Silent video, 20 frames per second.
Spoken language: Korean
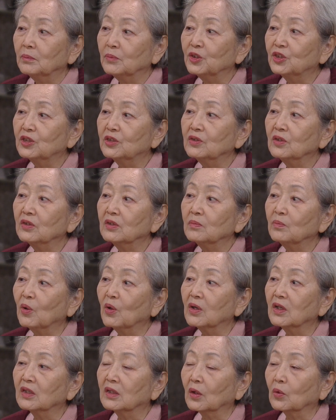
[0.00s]
미신년이
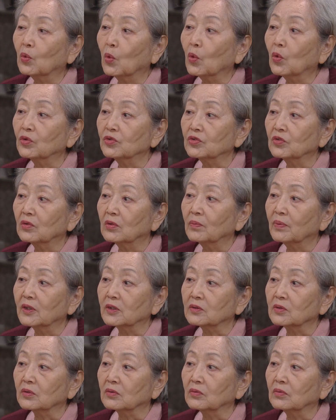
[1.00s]
머리에다 꽃 꽂은 건
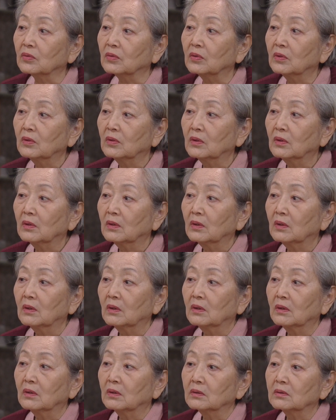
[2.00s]
봤어도
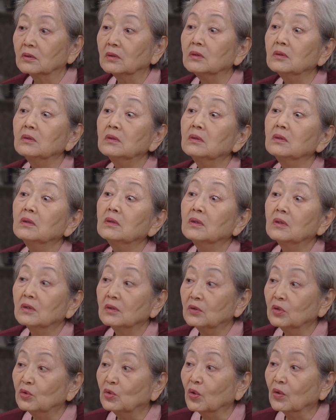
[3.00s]
저기 저
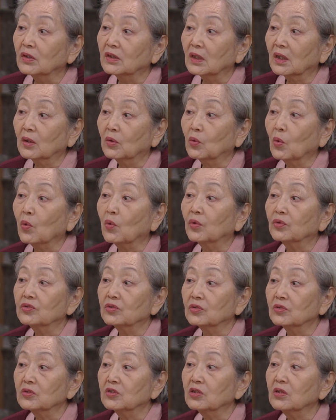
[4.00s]
들통에다가 꽃
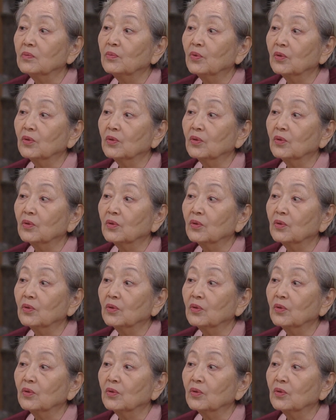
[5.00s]
꽂은 건 처음